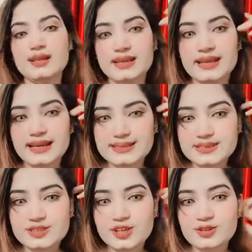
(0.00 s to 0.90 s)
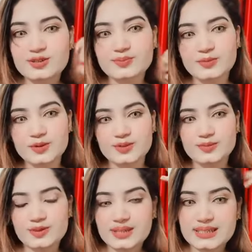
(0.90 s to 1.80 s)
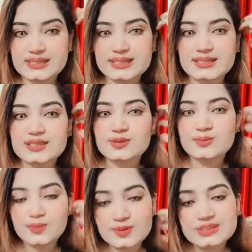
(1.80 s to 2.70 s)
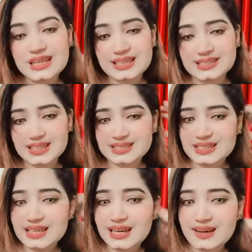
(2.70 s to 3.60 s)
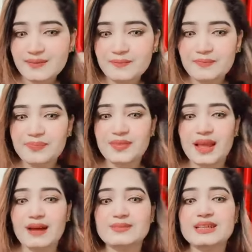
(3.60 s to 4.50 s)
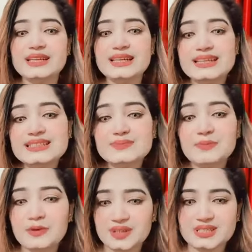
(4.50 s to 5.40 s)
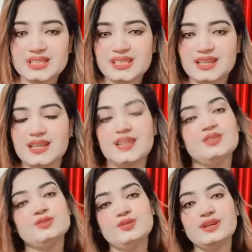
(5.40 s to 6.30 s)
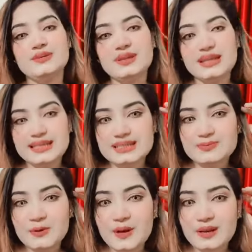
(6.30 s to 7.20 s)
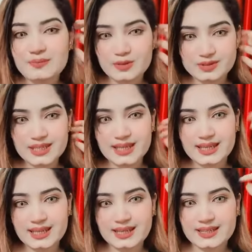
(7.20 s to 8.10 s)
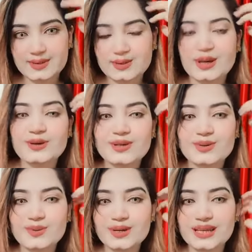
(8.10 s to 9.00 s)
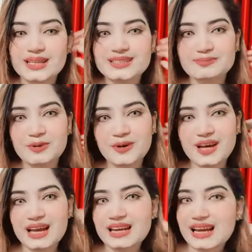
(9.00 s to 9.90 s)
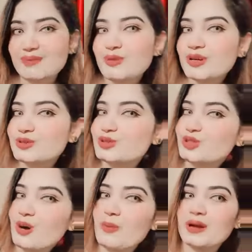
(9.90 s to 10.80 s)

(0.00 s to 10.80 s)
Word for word: লেন্স যখন পরব লেন্সটা যেন বোঝা যায় যে হ্যাঁ আমি লেন্স পরেছি যদি আমি লেন্স পরলাম বোঝাই না গেল তাহলে ওই লেন্স পরা না পরা তো সমান